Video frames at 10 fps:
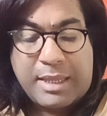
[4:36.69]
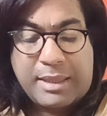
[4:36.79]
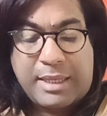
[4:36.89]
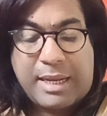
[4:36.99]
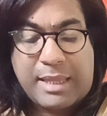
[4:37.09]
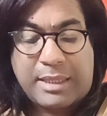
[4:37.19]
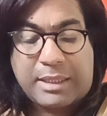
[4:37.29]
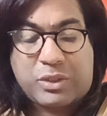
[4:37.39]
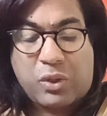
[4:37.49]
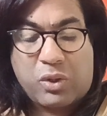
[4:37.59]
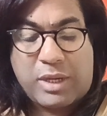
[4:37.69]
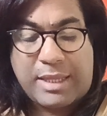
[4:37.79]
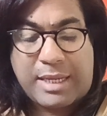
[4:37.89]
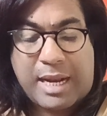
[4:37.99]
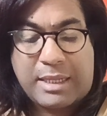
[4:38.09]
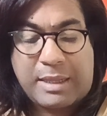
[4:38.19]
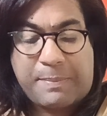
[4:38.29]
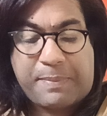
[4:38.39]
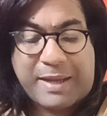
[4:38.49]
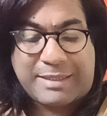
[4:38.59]
de la Dirección General de
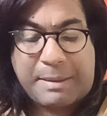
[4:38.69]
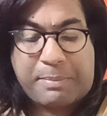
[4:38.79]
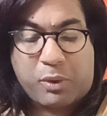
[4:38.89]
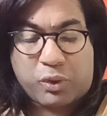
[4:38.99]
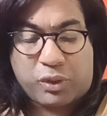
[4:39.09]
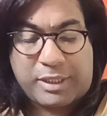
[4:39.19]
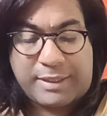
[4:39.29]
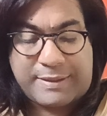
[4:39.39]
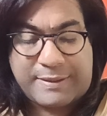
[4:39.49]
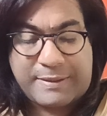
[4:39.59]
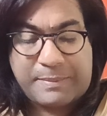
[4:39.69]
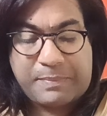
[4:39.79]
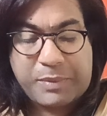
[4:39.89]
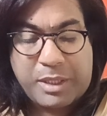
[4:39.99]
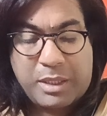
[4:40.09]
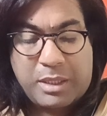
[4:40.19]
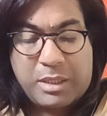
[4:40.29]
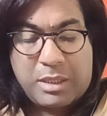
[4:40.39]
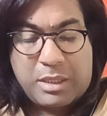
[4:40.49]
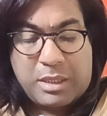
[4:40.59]
Pasaportes.
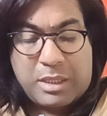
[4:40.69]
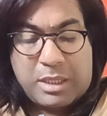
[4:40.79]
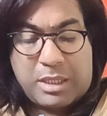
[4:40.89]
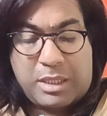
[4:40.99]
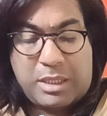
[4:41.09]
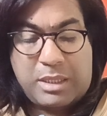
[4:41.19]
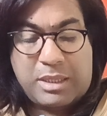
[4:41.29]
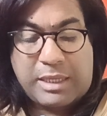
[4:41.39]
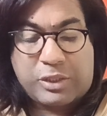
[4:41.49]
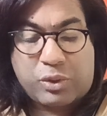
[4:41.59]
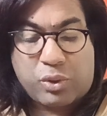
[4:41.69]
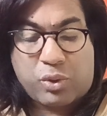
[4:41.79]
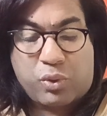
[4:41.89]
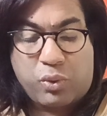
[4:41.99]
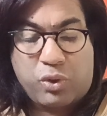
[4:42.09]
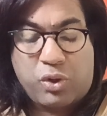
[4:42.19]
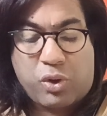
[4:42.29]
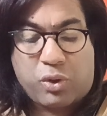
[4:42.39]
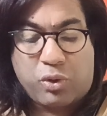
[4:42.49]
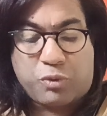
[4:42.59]
Y Néstor Julio
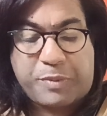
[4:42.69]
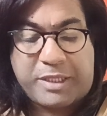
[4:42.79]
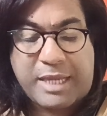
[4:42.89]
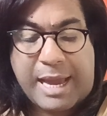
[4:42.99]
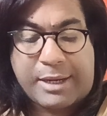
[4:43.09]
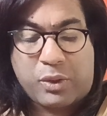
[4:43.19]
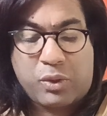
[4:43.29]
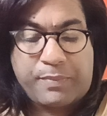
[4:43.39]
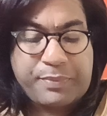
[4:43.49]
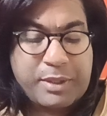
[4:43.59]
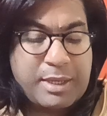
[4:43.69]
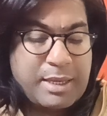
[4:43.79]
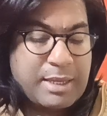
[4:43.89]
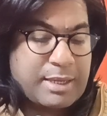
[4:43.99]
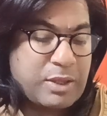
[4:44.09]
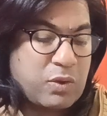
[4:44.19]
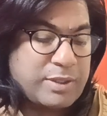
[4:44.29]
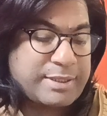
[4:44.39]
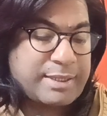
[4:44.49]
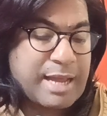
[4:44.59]
Cruz Pichardo quedó
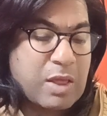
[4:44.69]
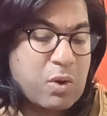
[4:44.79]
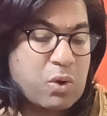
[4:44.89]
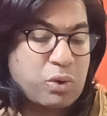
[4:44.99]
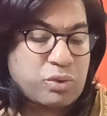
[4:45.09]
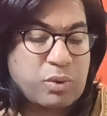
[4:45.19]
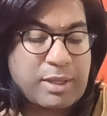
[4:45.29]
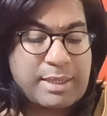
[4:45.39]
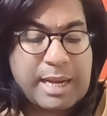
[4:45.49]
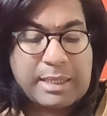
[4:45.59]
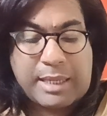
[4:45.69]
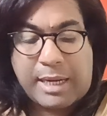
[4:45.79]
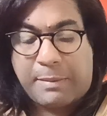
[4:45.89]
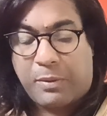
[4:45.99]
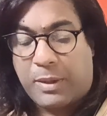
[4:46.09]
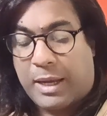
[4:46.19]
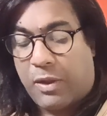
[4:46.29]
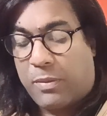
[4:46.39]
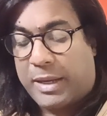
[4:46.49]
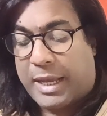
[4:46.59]
designado cónsul general de la República
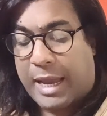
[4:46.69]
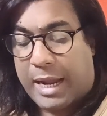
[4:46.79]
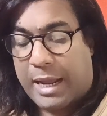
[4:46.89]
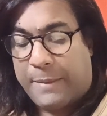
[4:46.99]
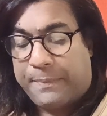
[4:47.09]
Dominicana